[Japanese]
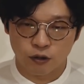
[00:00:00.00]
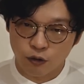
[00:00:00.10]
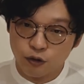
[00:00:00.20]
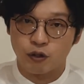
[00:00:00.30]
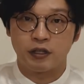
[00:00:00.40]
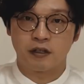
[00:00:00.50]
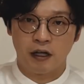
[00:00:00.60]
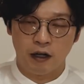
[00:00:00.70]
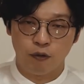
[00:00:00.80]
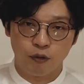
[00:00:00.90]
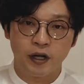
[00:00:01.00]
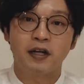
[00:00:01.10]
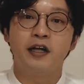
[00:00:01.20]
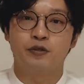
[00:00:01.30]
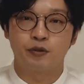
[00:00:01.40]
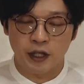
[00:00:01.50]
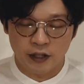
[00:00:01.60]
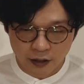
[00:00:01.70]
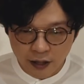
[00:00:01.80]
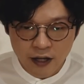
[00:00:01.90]
その遺族さんとかおられない状
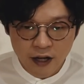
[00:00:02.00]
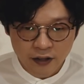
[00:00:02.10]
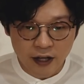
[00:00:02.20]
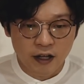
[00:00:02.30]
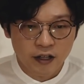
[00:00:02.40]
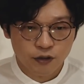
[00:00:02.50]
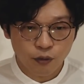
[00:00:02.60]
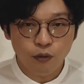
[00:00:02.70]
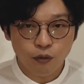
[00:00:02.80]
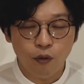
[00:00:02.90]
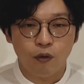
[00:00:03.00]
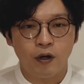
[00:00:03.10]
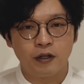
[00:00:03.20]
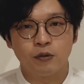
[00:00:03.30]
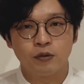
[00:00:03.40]
態でね。で、その後、あ